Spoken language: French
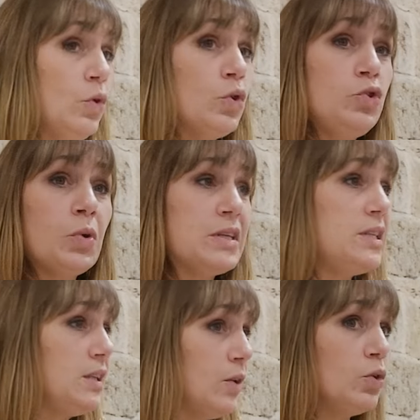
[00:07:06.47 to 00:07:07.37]
que tu
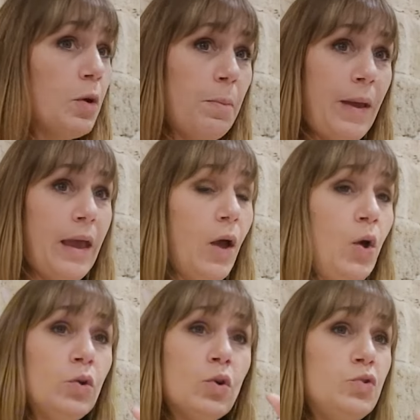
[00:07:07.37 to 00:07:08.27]
récites un autre père,
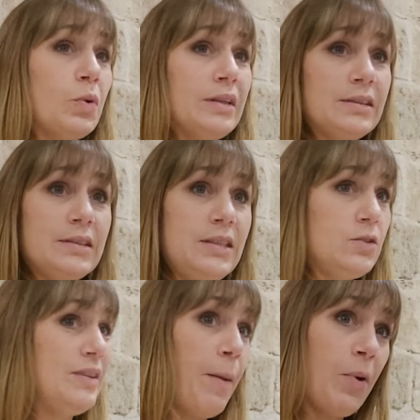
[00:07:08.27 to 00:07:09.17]
que tu
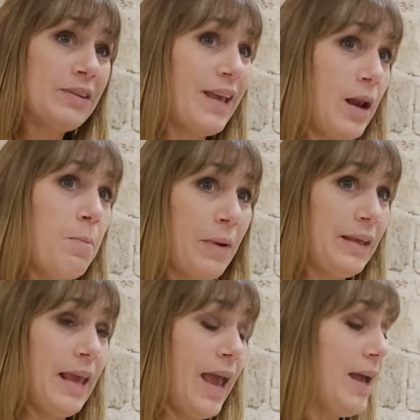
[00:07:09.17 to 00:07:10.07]
récites n'importe quelle
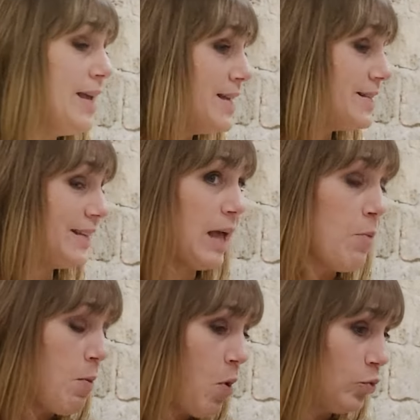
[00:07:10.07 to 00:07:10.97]
prière, c'est un
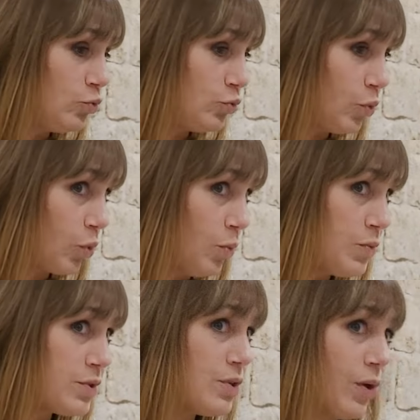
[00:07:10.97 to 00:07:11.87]
moment où tu te
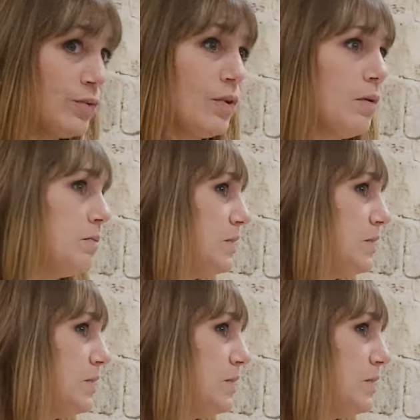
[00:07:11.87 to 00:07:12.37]
concentres.